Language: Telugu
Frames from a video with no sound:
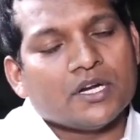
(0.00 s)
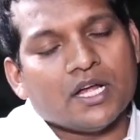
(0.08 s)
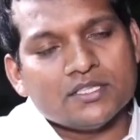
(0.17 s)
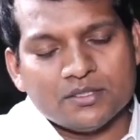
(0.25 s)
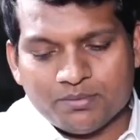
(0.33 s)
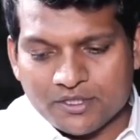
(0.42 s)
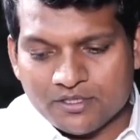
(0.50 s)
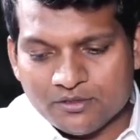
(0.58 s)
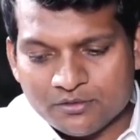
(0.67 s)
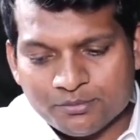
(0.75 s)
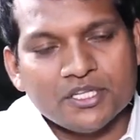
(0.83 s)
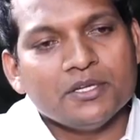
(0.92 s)
రాత్రి
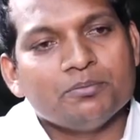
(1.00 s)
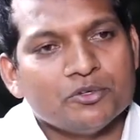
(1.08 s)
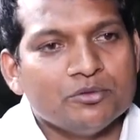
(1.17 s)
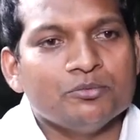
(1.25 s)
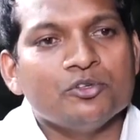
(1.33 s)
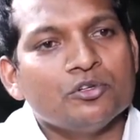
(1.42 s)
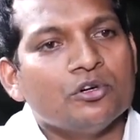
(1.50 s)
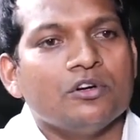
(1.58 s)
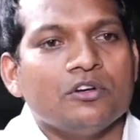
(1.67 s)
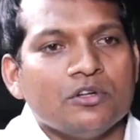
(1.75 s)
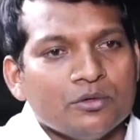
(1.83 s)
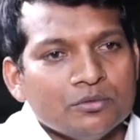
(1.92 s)
పగలు మీరు ఇప్పుడు
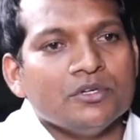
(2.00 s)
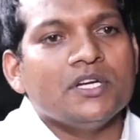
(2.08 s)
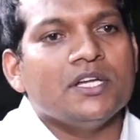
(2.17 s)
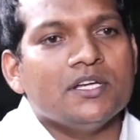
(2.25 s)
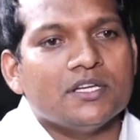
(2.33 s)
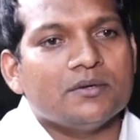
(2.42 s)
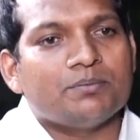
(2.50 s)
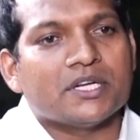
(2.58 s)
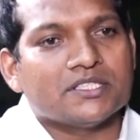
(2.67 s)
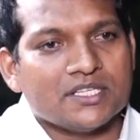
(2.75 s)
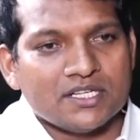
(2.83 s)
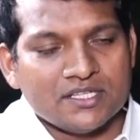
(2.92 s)
మునుగోడులో ఉండి
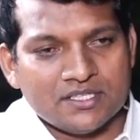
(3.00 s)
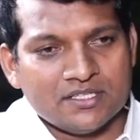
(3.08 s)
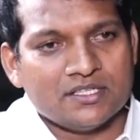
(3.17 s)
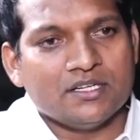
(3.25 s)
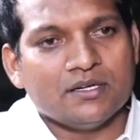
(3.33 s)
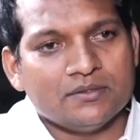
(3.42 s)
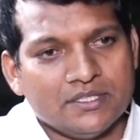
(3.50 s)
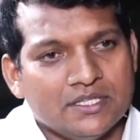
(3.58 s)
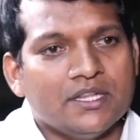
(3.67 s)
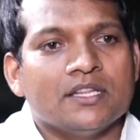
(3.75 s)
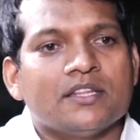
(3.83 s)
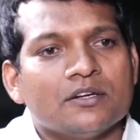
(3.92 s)
ప్రచార
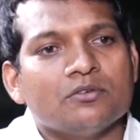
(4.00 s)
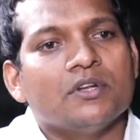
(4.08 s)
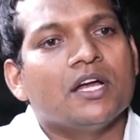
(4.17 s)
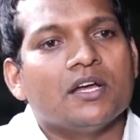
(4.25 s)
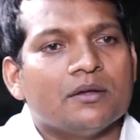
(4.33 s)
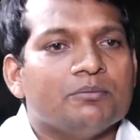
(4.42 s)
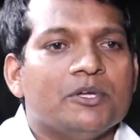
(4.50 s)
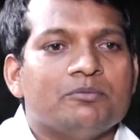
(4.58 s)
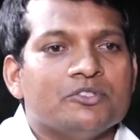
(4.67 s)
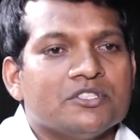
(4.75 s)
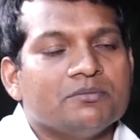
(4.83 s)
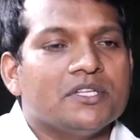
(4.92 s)
ఇదంతా కూడా మీ
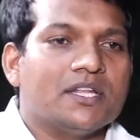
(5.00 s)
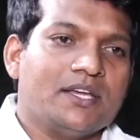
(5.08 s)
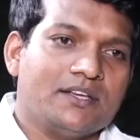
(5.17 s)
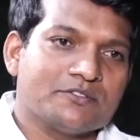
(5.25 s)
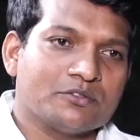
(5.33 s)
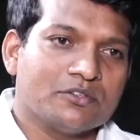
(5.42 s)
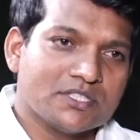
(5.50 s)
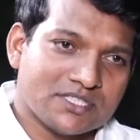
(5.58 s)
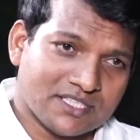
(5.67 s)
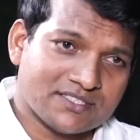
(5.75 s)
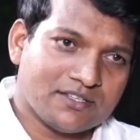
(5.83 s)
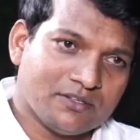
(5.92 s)
భుజం మీద వేసుకొని
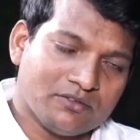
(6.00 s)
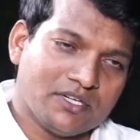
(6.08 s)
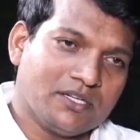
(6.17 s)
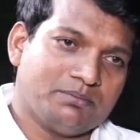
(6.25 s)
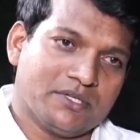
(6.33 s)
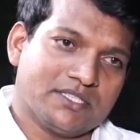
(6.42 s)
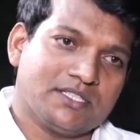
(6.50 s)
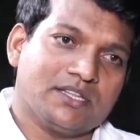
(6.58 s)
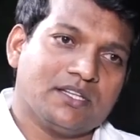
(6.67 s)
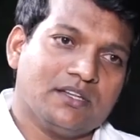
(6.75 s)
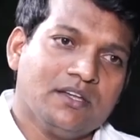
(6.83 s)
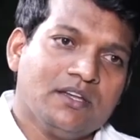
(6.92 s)
చేస్తూ ఉండే
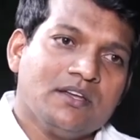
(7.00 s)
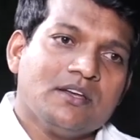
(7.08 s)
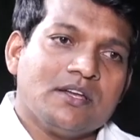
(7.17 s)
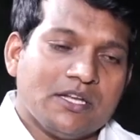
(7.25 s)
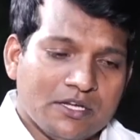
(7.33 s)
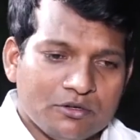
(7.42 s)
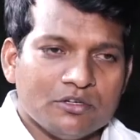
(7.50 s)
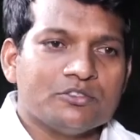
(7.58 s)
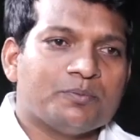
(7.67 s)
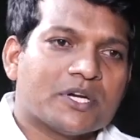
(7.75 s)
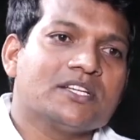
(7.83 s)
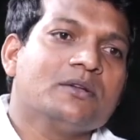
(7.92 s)
పరిస్థితి
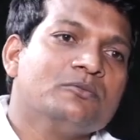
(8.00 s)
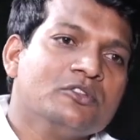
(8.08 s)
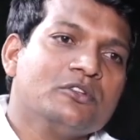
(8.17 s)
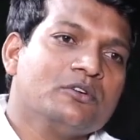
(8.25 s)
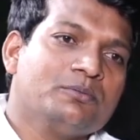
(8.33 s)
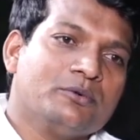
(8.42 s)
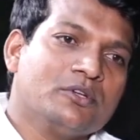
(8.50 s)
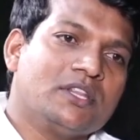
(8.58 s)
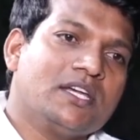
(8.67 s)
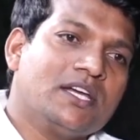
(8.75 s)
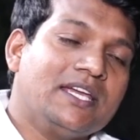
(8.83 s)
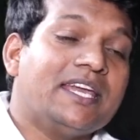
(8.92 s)
ఈరోజు ప్రజల ముందుకు
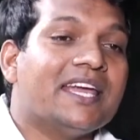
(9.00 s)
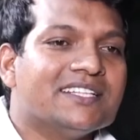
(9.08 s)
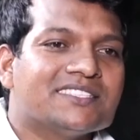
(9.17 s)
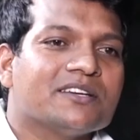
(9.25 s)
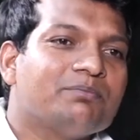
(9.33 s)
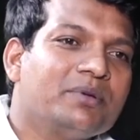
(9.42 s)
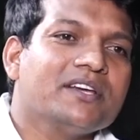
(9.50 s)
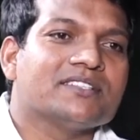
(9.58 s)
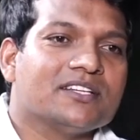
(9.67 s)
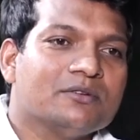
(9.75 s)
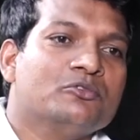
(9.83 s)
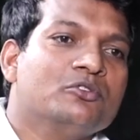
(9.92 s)
పోతే ఏం చెప్పి
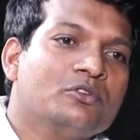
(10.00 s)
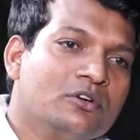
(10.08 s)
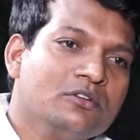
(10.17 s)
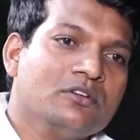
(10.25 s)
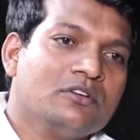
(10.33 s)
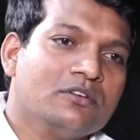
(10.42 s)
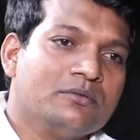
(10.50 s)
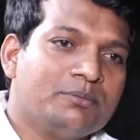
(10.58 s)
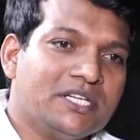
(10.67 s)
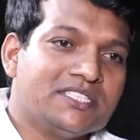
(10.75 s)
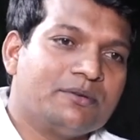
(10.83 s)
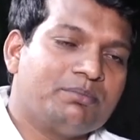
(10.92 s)
అసలు మునుగోడులో
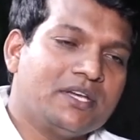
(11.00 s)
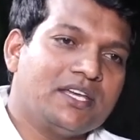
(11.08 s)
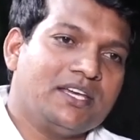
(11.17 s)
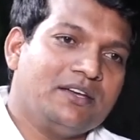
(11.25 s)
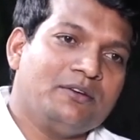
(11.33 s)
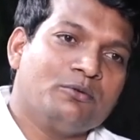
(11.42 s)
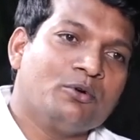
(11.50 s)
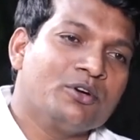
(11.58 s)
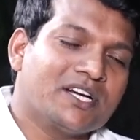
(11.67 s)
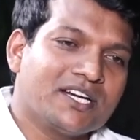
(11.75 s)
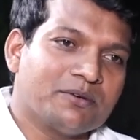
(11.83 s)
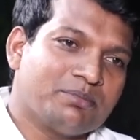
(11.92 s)
బీజేపీకి
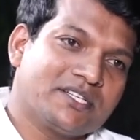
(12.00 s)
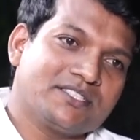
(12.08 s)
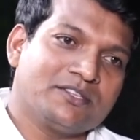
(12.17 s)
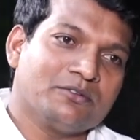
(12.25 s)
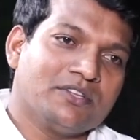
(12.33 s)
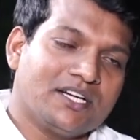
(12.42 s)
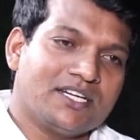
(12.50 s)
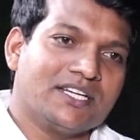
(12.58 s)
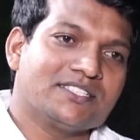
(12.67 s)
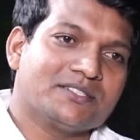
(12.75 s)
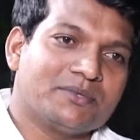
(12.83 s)
ఓటు అడిగే పరిస్థితి ఉందంటే ఏం